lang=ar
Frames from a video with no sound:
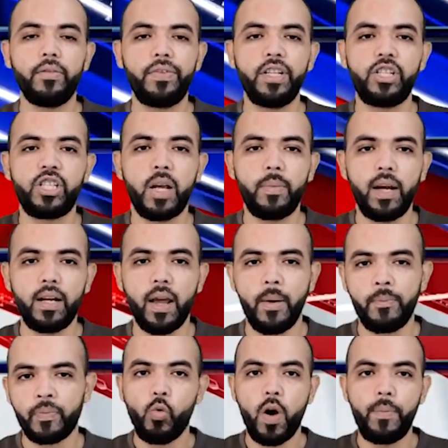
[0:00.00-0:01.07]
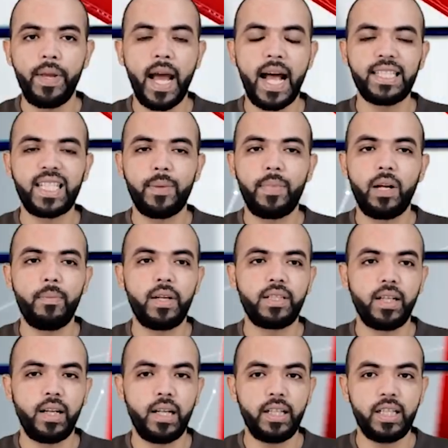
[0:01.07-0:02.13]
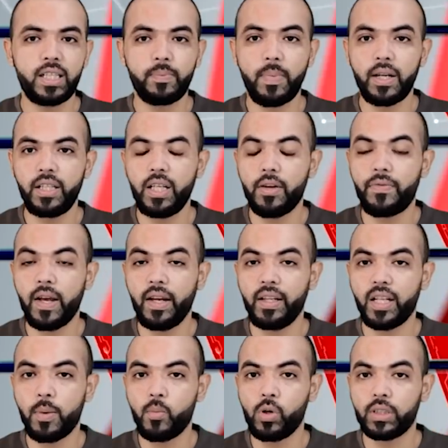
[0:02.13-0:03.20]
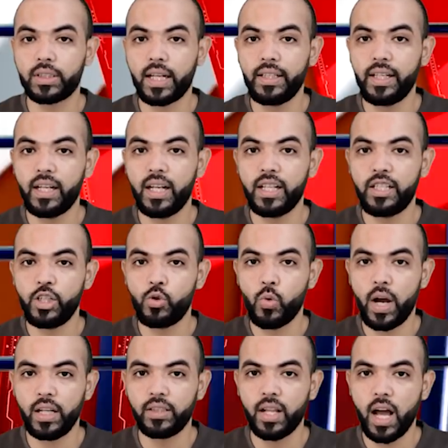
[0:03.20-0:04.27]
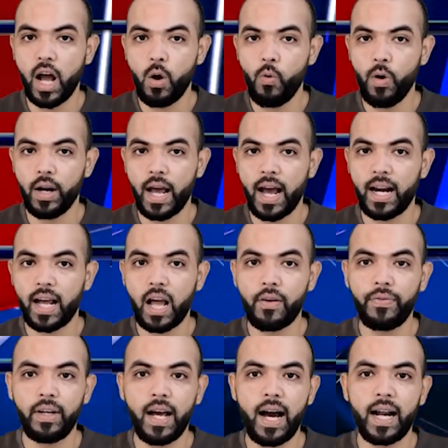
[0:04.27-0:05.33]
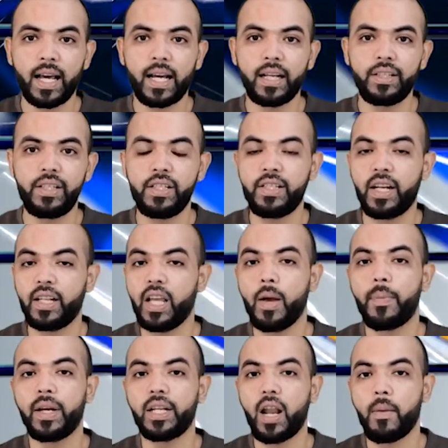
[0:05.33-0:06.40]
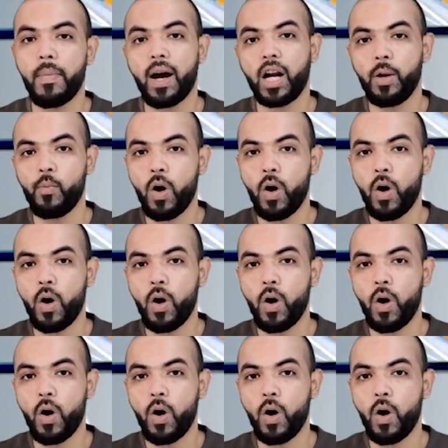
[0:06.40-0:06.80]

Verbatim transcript: في الشمال وبحسب المجلة الإسبانية فإن موريتانيا التي تعد أول حلقة في الحركة التجارية بين المغرب